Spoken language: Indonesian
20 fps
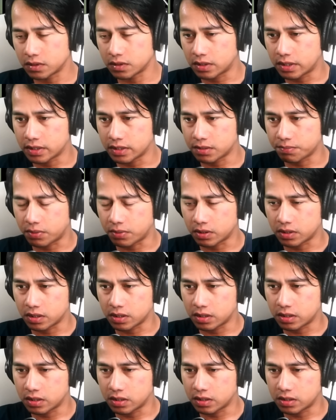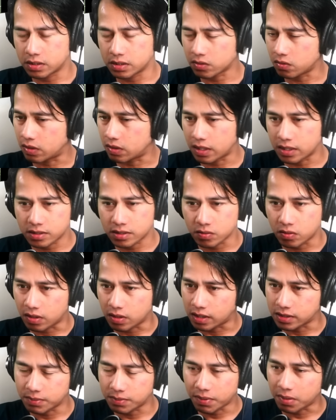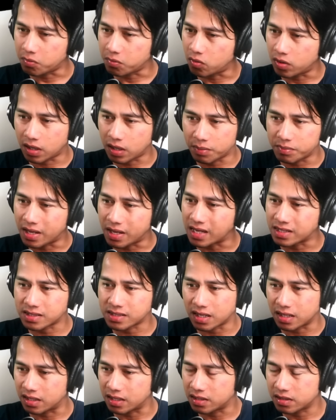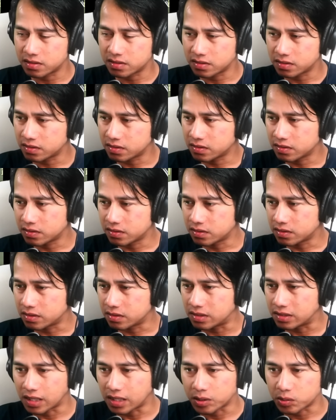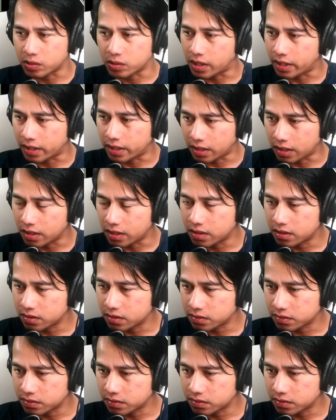dia seperti sekolah-sekolah sepak bola biasa lah di satu daerah.